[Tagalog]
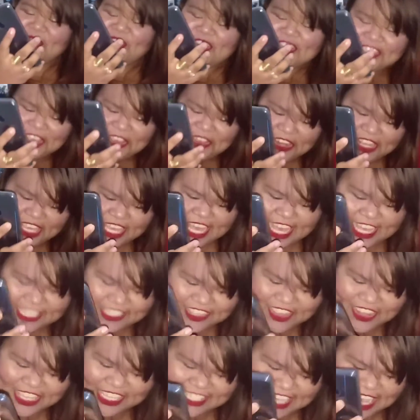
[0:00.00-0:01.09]
Uy, sorry ah.
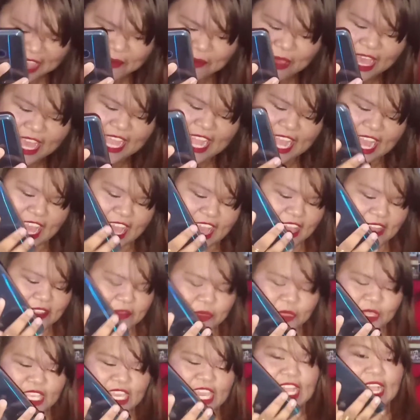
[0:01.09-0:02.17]
Sorry sa abala.
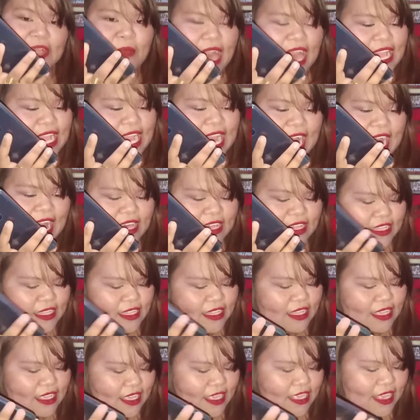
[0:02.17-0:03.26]
Kinabahan ka?
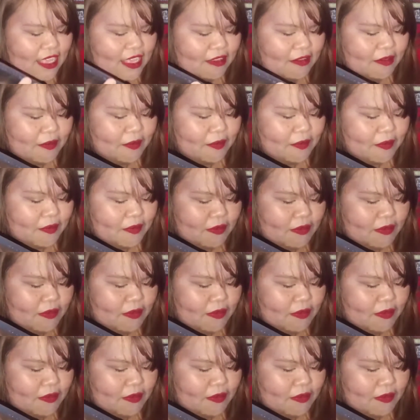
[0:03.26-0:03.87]
Hindi.